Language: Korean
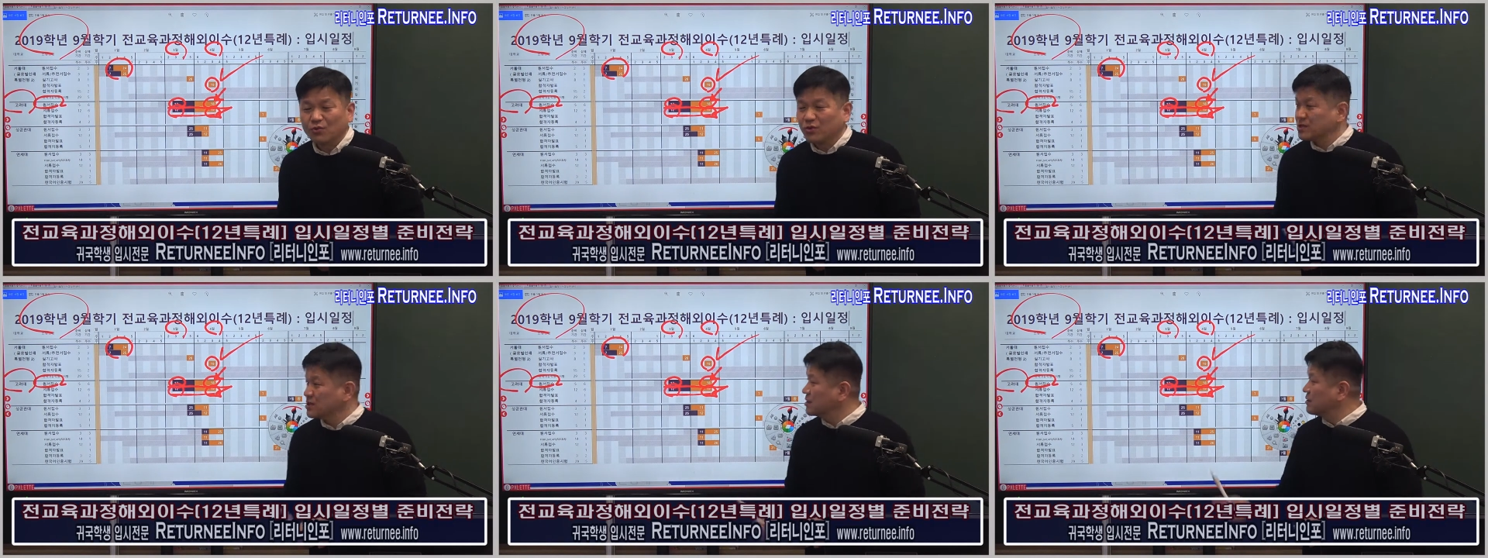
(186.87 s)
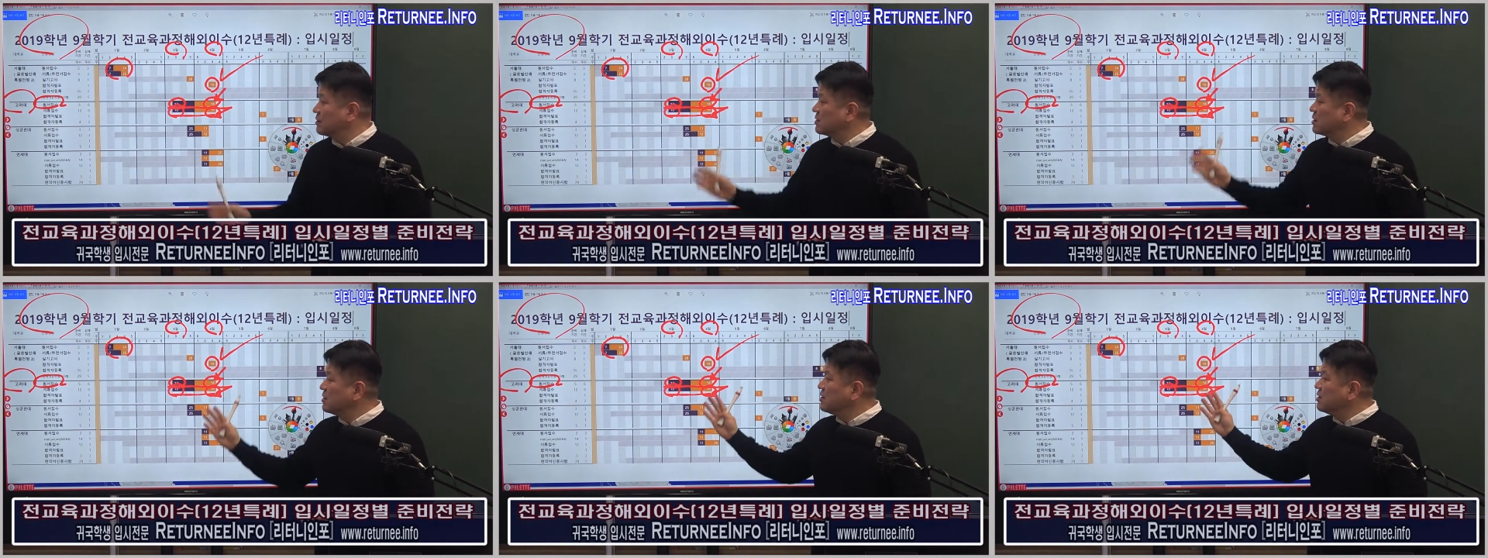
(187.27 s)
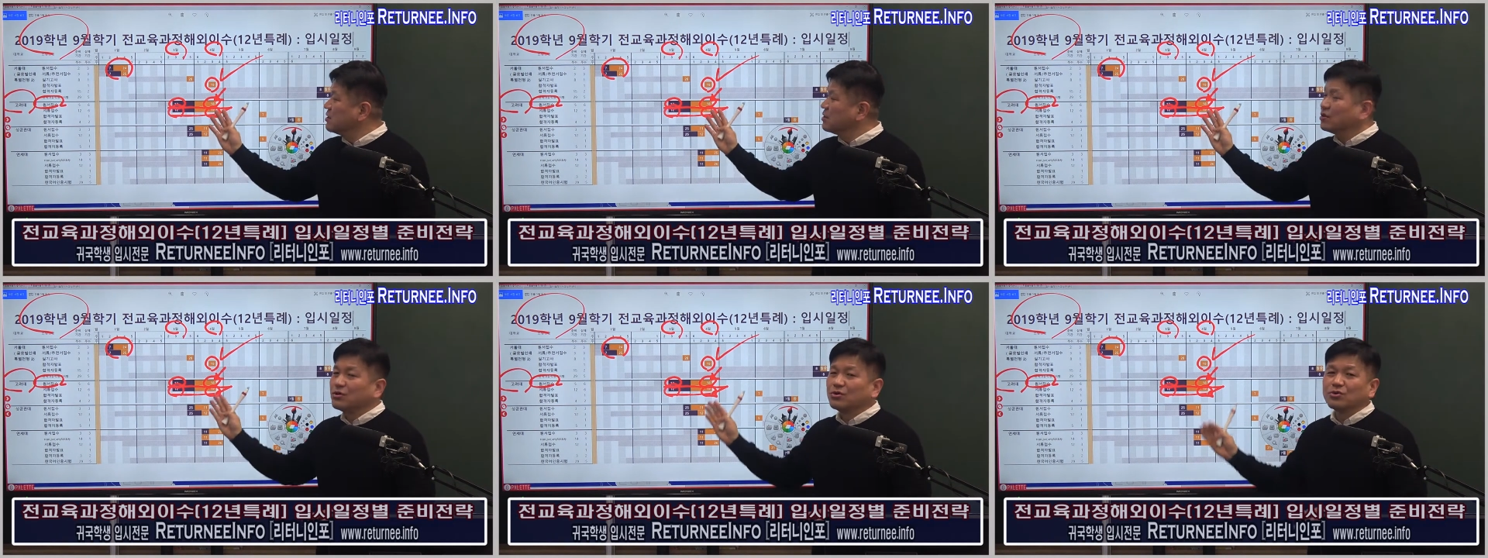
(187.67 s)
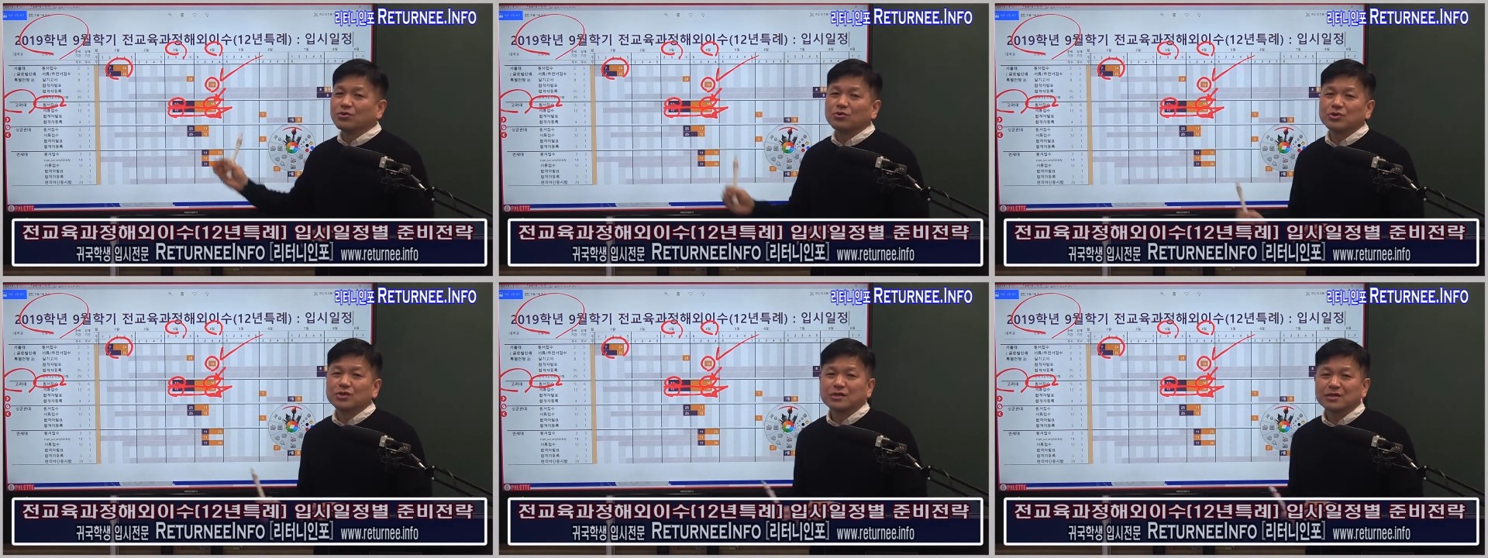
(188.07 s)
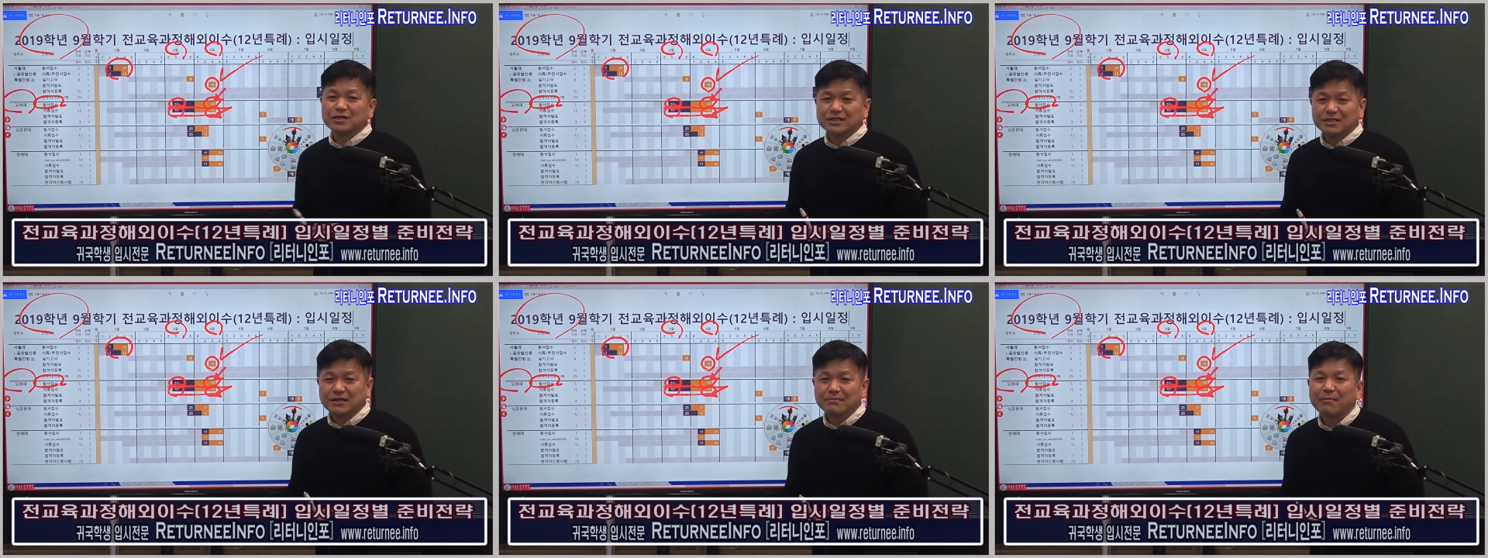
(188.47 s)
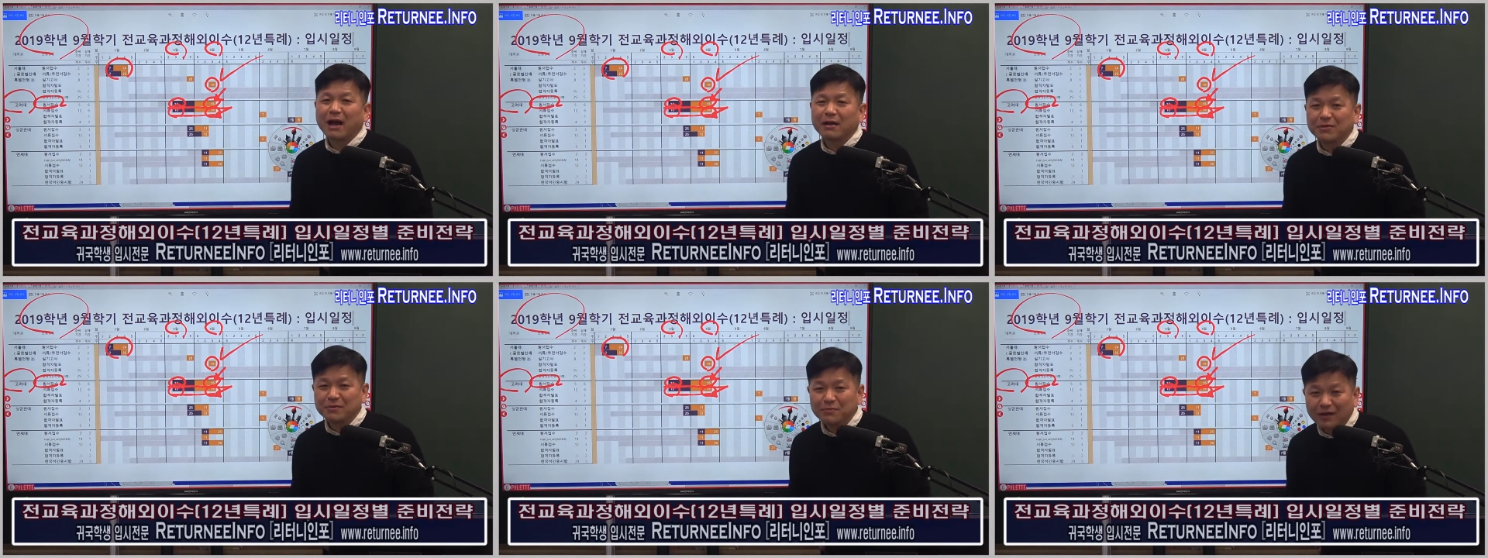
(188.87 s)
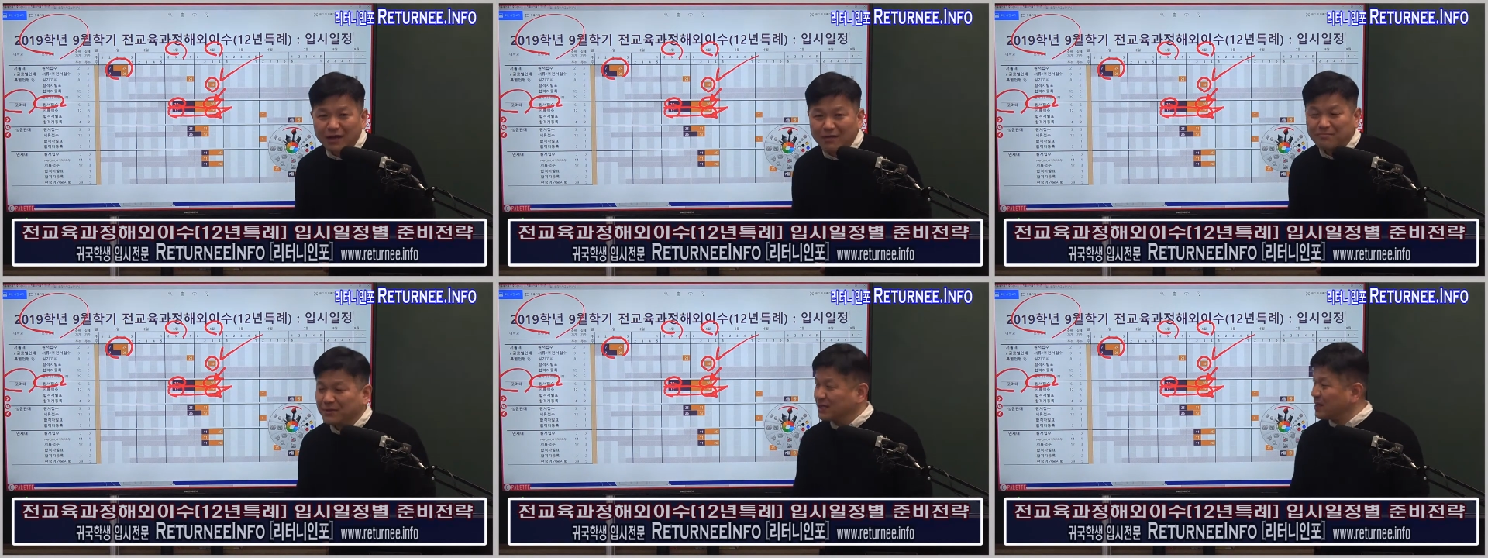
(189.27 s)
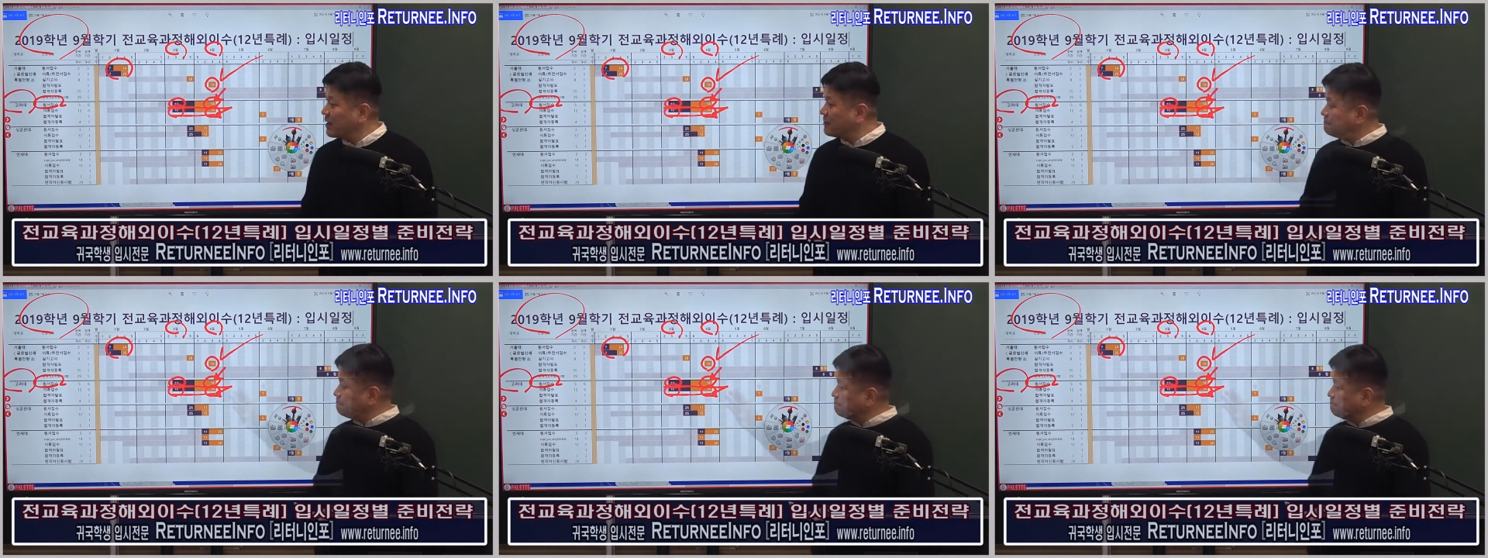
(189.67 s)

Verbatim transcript: 원서를 넣어놓는 것이 마음이 편합니다.